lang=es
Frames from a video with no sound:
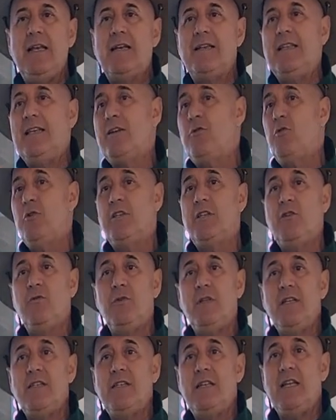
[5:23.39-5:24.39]
Las
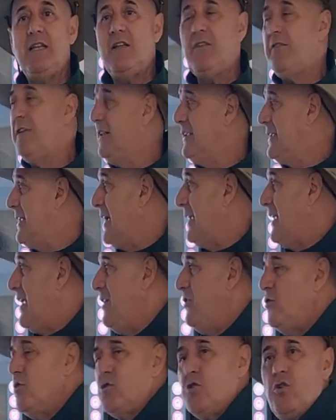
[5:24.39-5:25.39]
discontinuidades quiere decir que
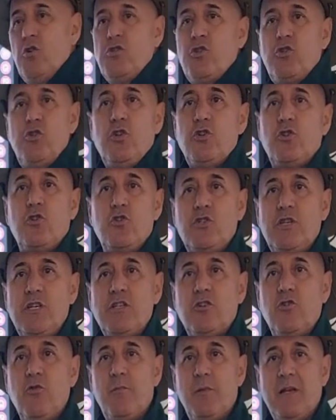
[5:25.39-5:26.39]
aquí hay dos,
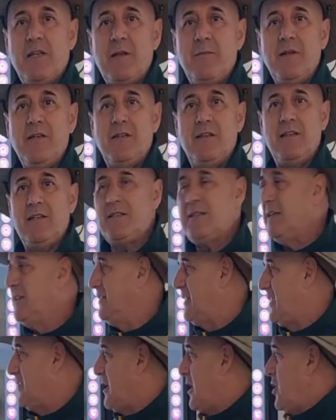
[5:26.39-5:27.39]
cosas completamente
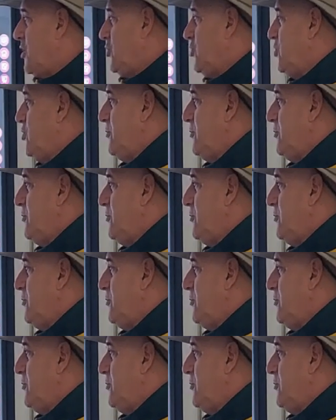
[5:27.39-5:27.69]
distintas.